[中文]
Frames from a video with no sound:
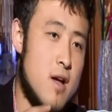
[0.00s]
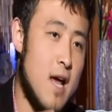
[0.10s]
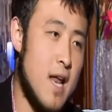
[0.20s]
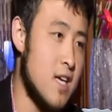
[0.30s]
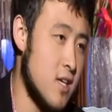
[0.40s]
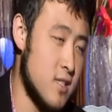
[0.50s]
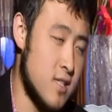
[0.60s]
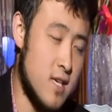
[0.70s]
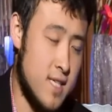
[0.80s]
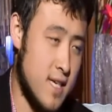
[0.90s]
阿拉赏赐
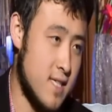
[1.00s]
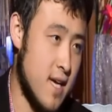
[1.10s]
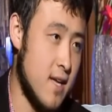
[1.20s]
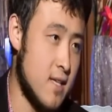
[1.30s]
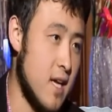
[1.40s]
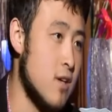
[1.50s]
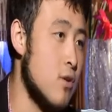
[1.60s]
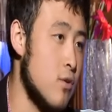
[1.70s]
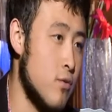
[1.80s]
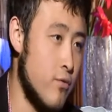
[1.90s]
了钱财，他能
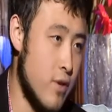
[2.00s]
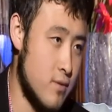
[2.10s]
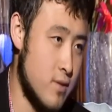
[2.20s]
够费用